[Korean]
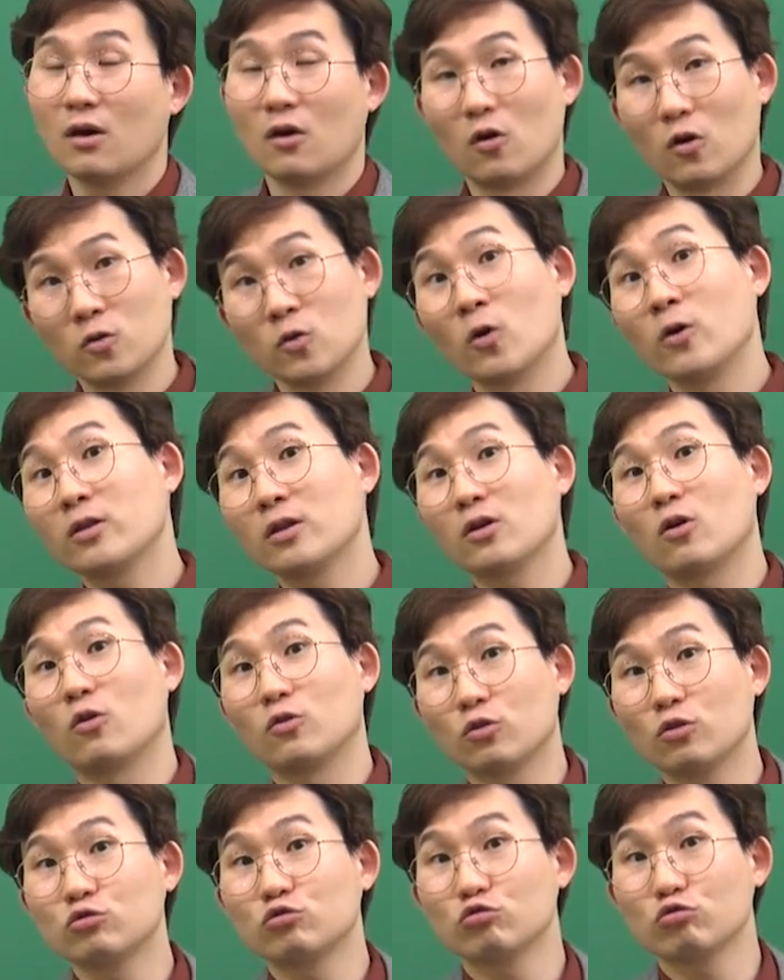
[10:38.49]
너희들이
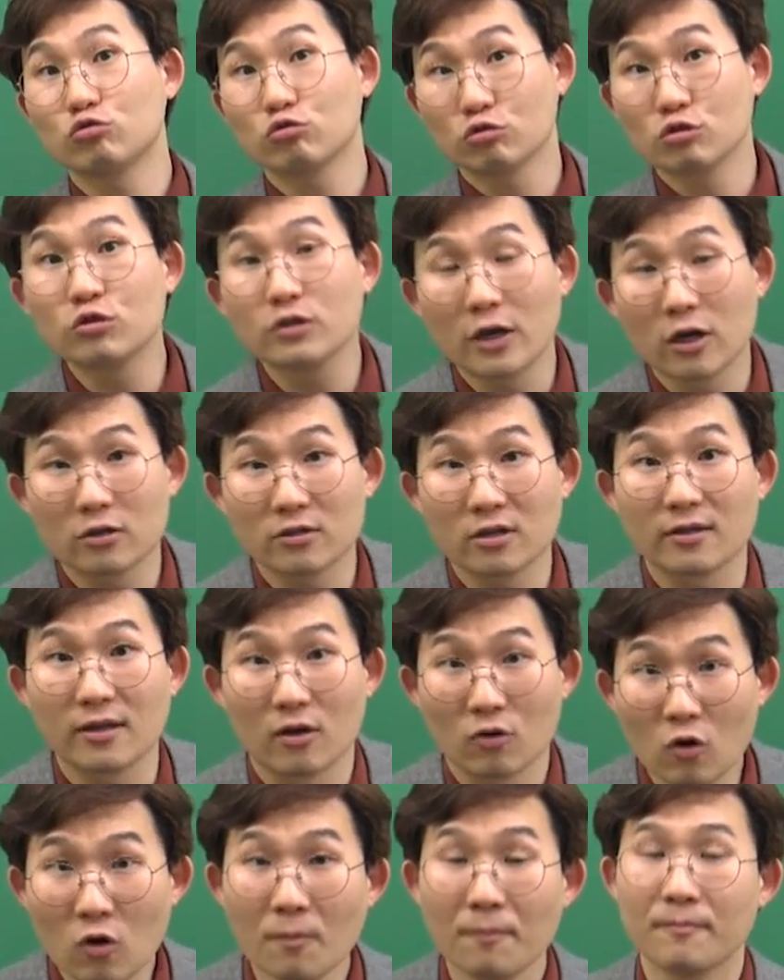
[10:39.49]
어떤 수준으로 되어야
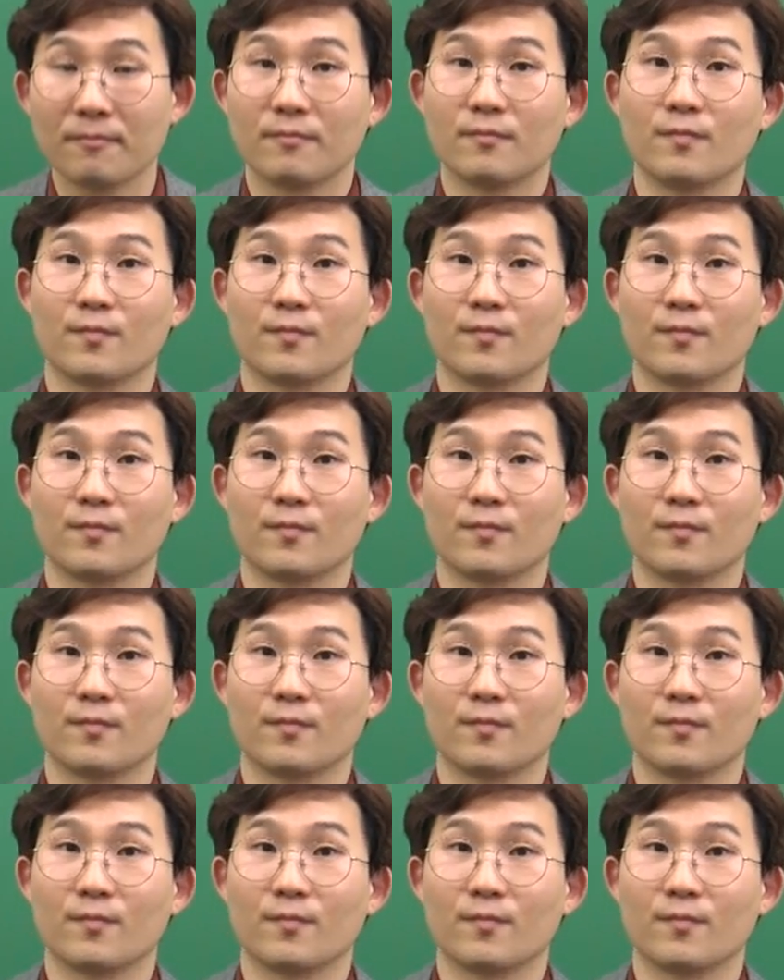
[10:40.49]
된다고?